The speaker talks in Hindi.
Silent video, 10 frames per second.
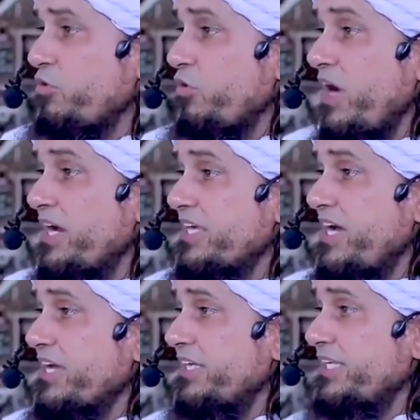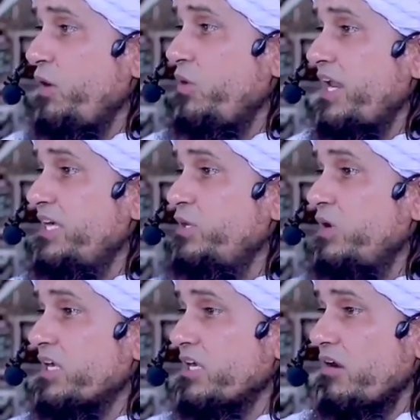और कुरान क्या कहता है वलई
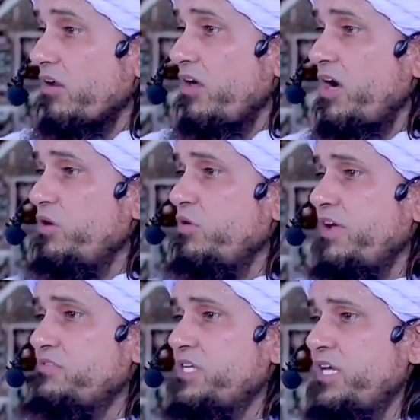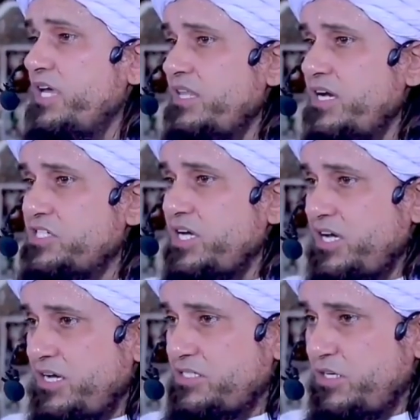नफसन इदा जा
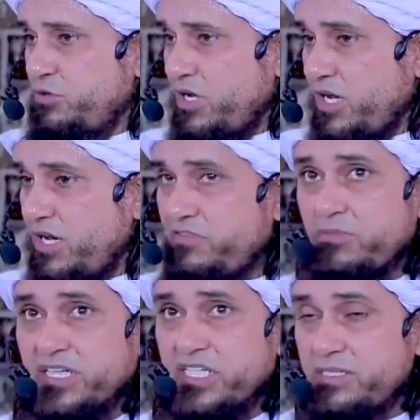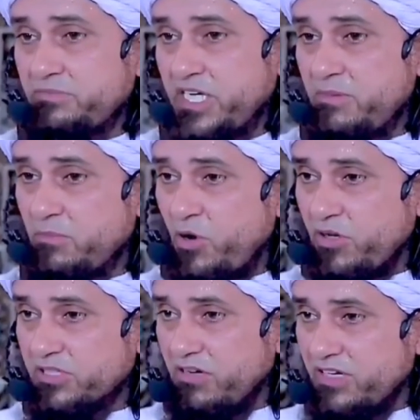अल्लाह फरमाते जब तेरी
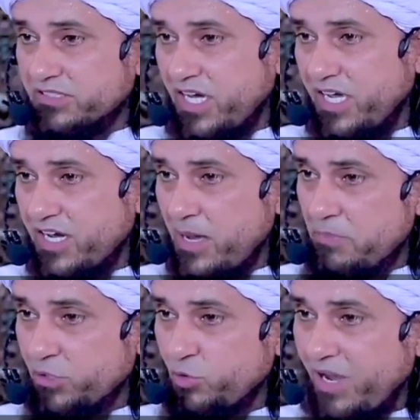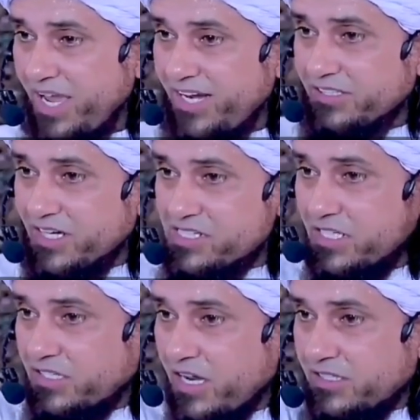मौत का वक्त आएगा ना फिर तू कहेगा इतना
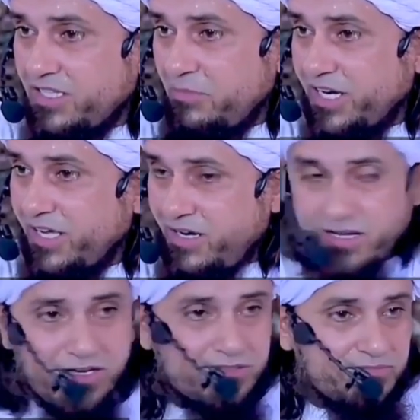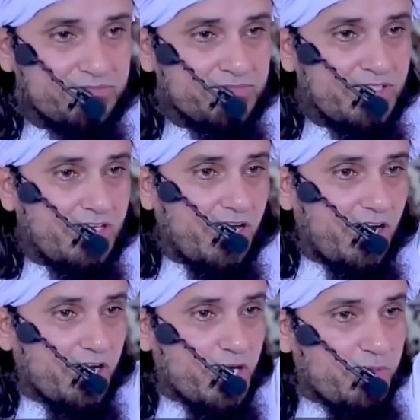सदका कर दिया मैंने अल्लाह
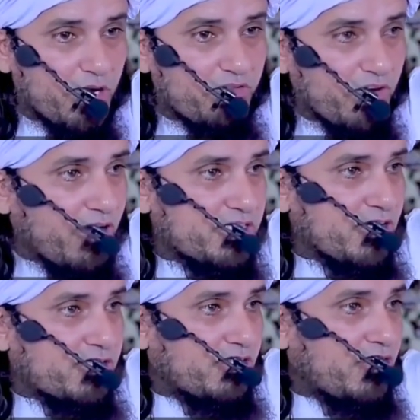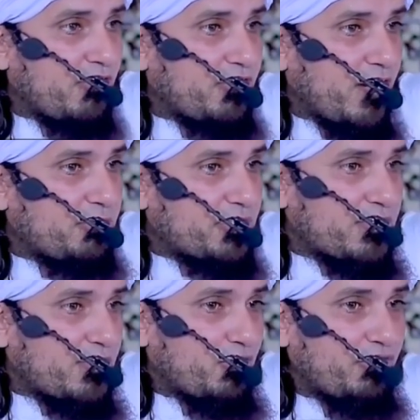अल्लाह ये मेरा फला जगह सदका फला
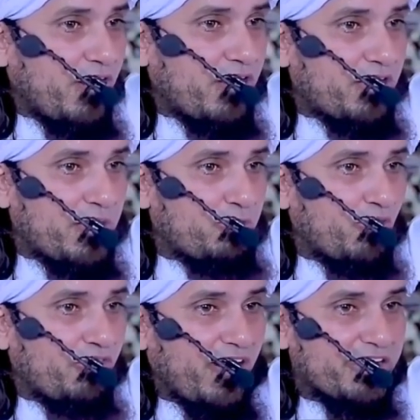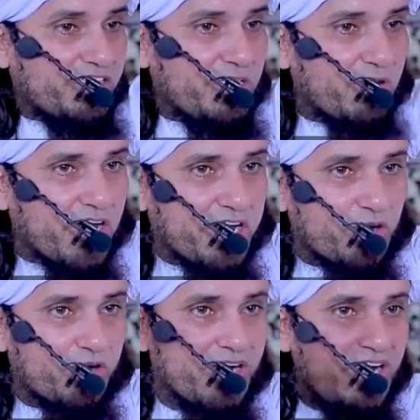मदरसे को फला गरीब को फला यतीम खाने
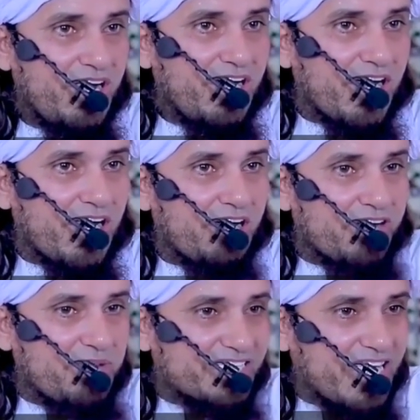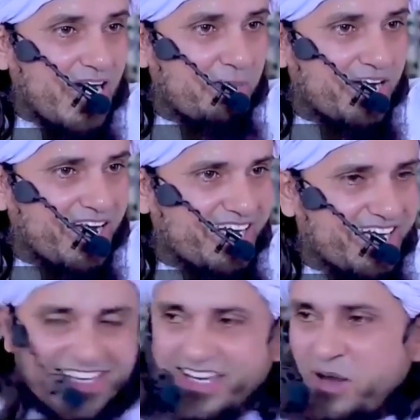को अल्लाह फरमाते हैं अब
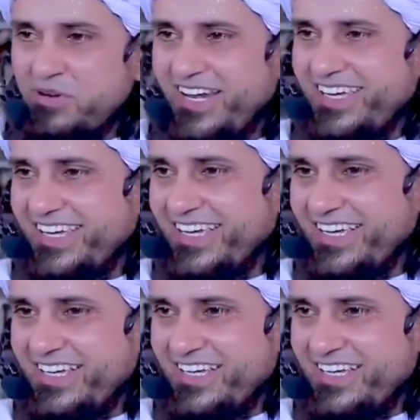नहीं अब नहीं